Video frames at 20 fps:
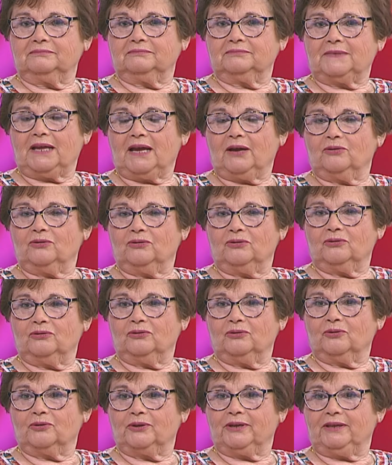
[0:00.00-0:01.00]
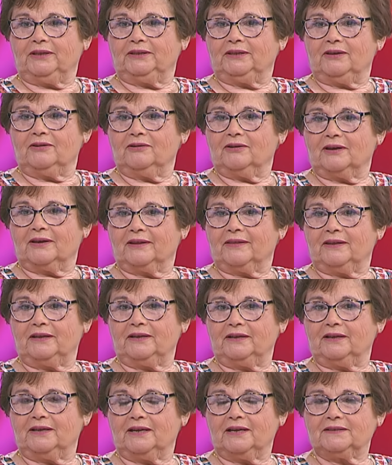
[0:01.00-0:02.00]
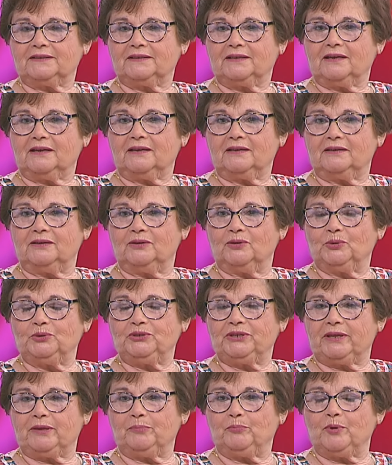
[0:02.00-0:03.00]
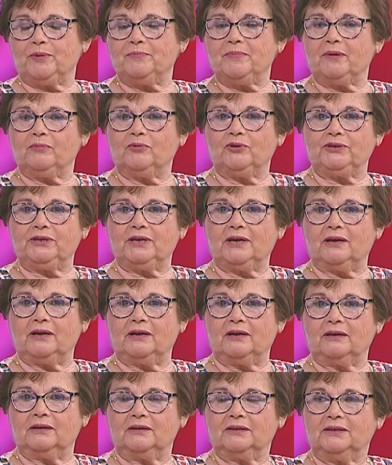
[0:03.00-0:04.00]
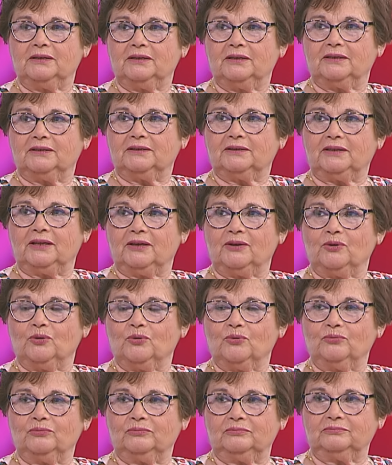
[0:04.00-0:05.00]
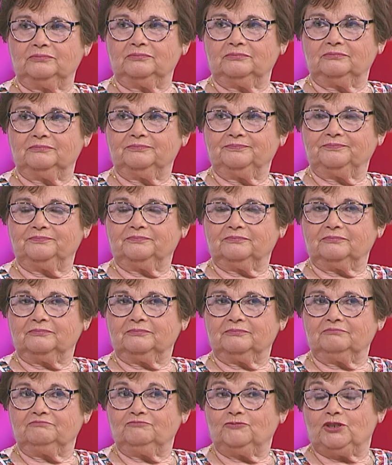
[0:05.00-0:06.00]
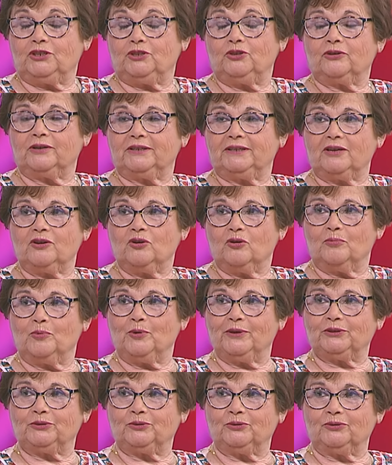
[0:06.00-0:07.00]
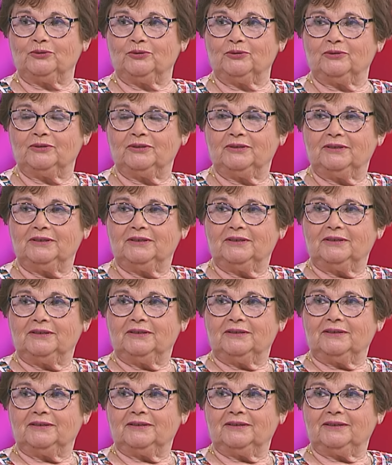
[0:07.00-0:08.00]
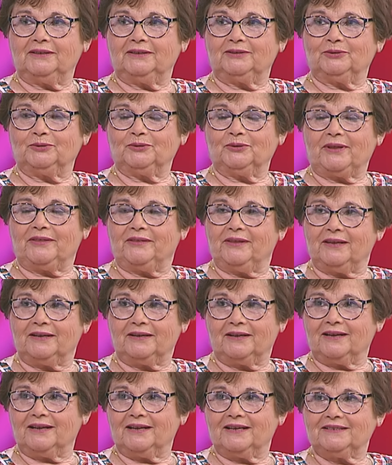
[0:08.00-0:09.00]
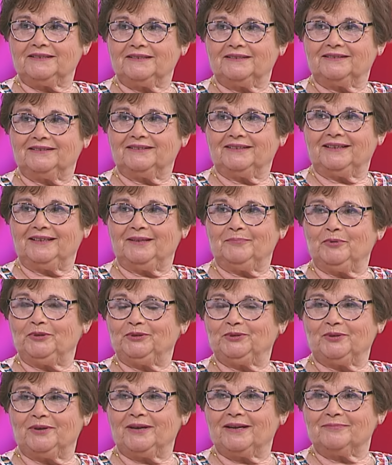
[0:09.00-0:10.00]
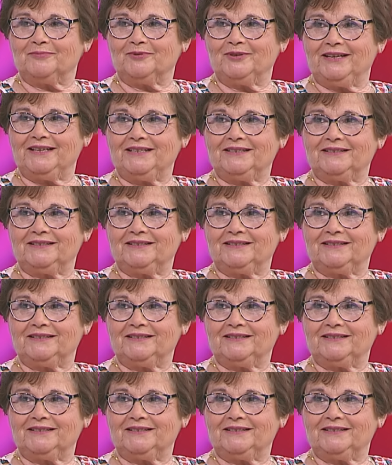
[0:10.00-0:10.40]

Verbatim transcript: hago lo que tengo que hacer en casa y luego ya después me voy a... Tengo un, sitio que tengo puesto esto, acergas, he puesto árboles. ¿Te